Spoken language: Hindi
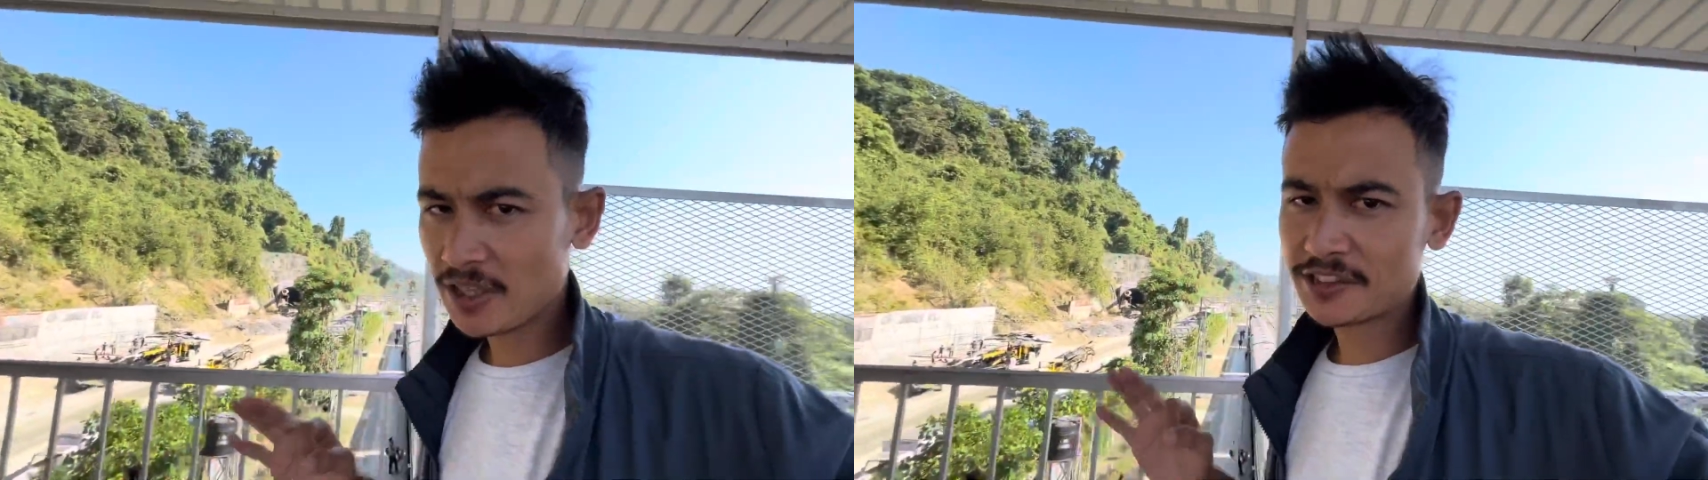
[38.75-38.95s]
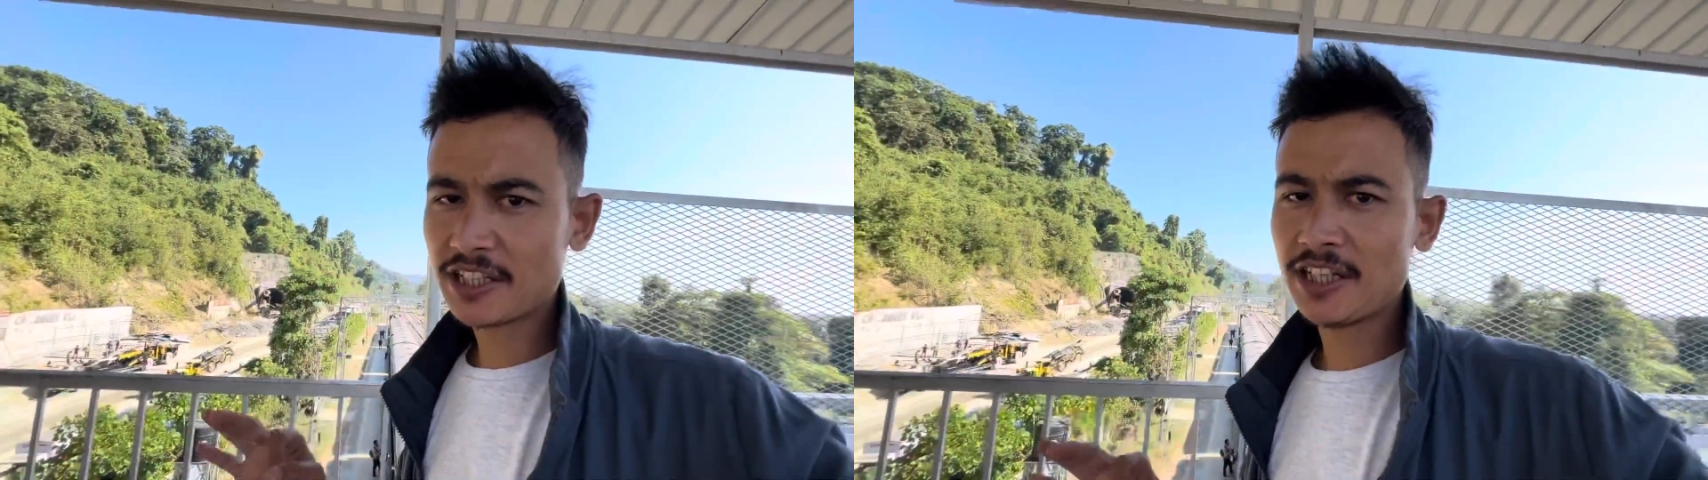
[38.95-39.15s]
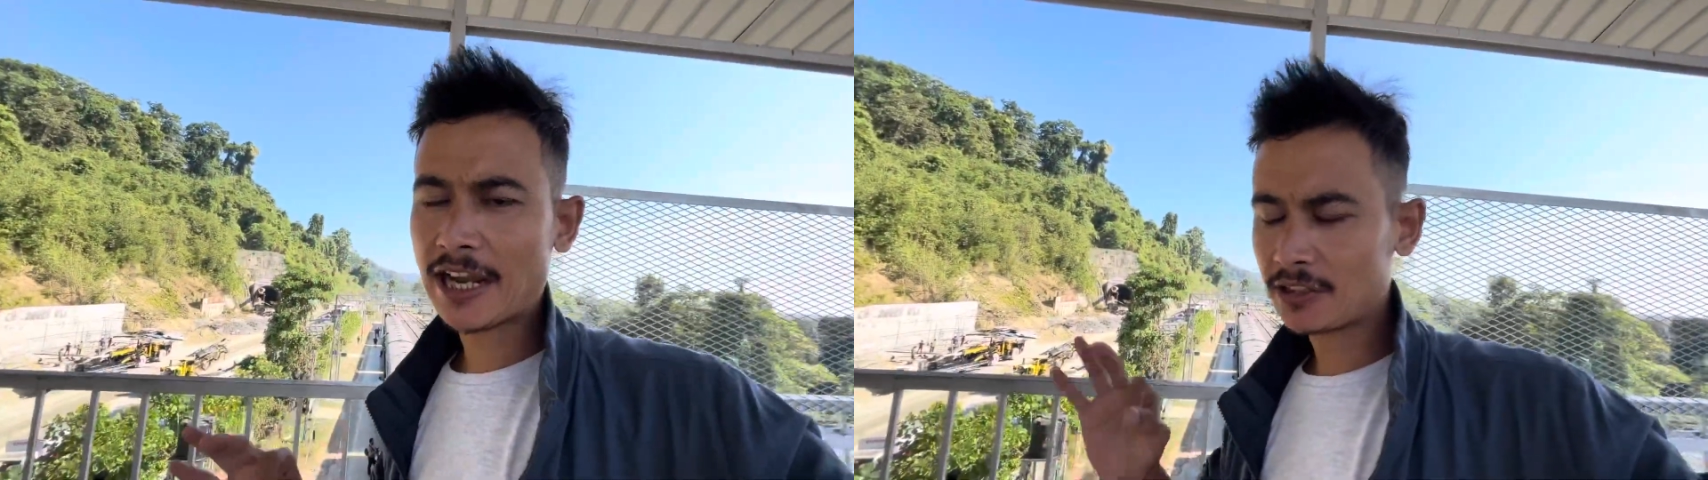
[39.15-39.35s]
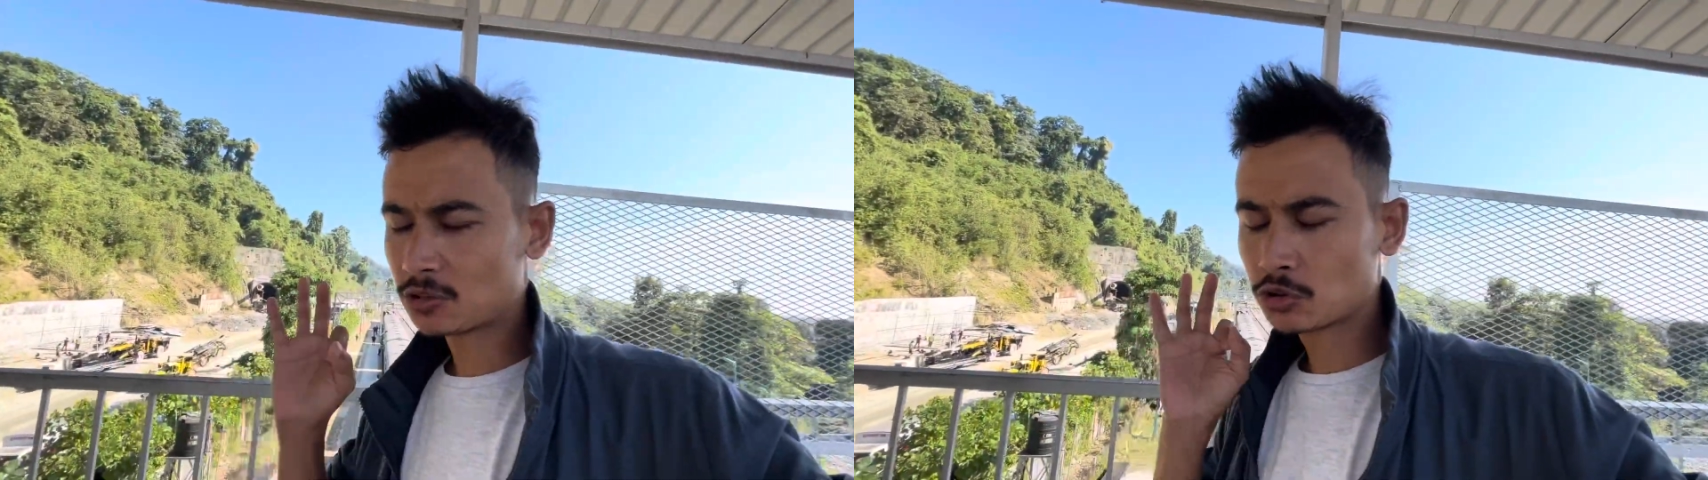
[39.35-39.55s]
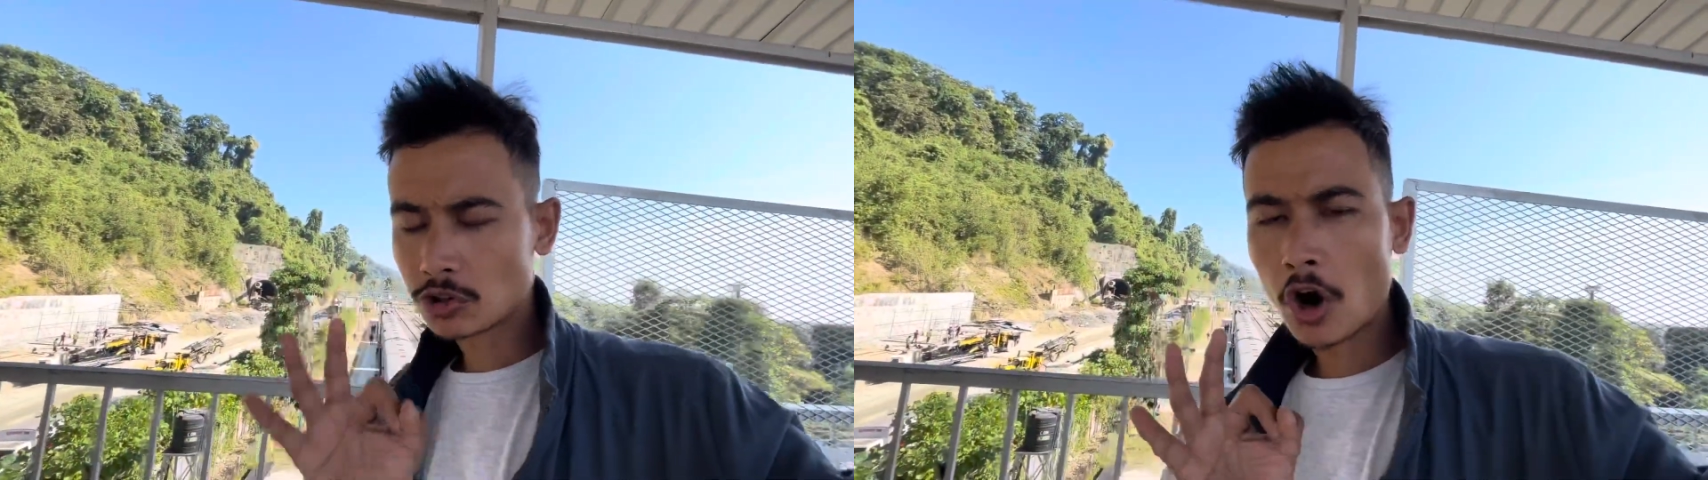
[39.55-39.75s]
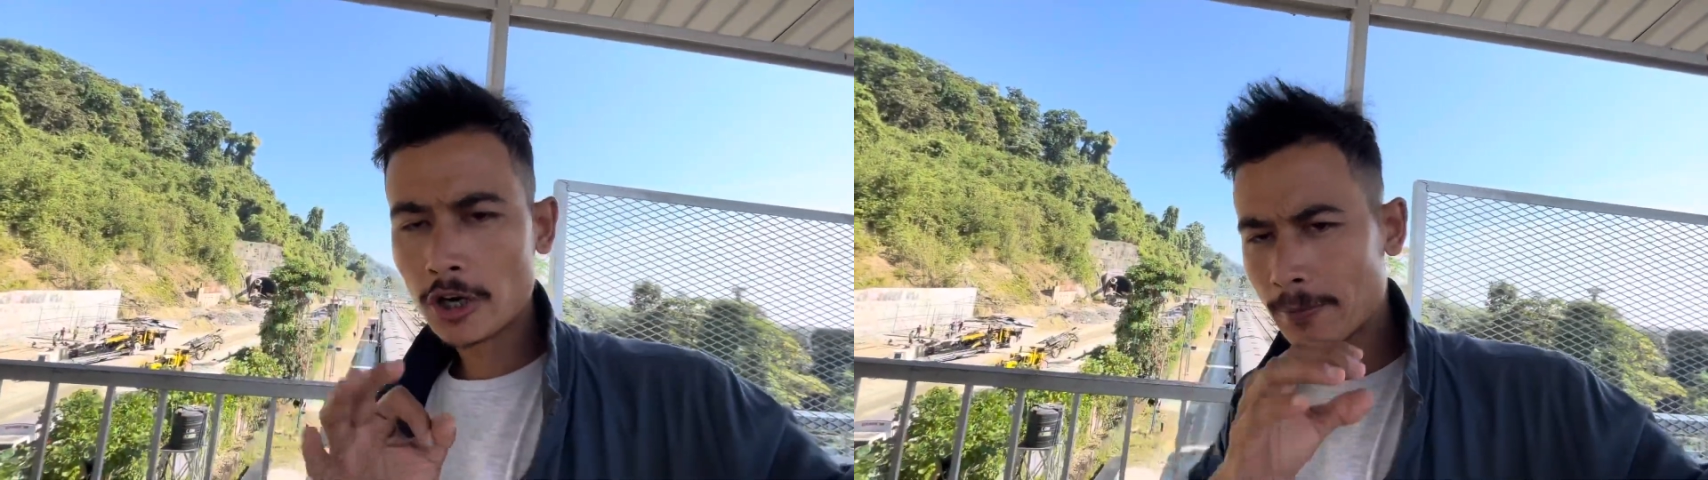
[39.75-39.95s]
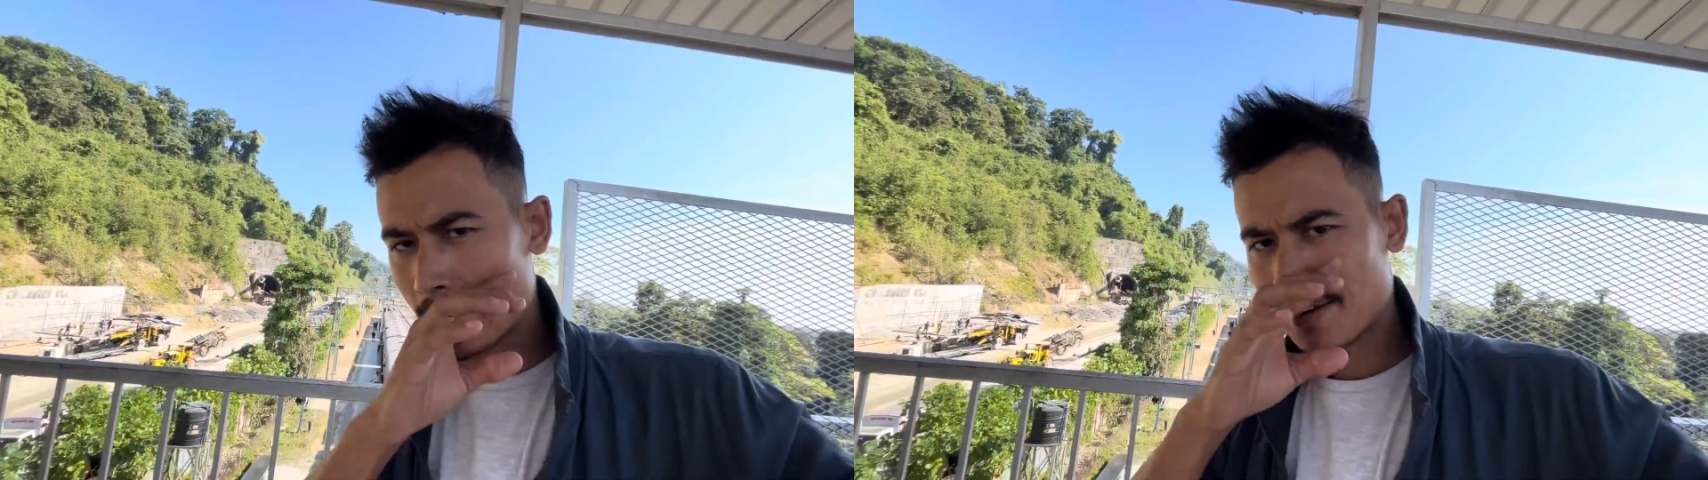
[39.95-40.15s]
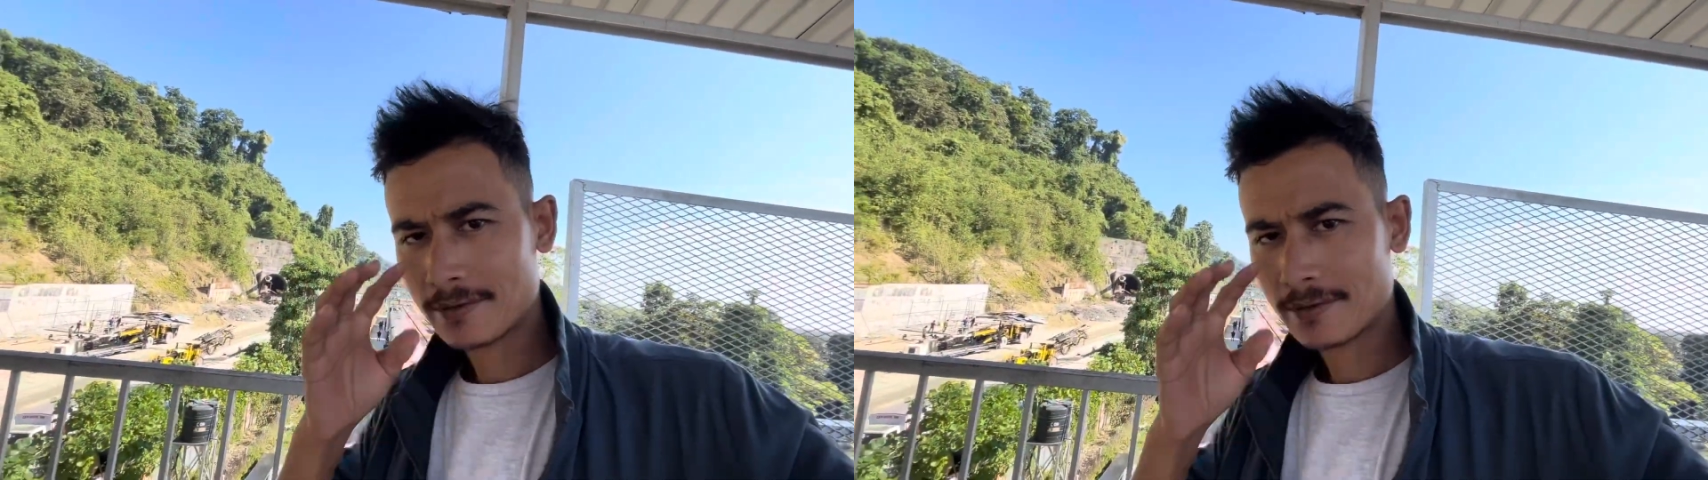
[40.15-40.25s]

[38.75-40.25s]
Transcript: लिटरली शॉर्ट में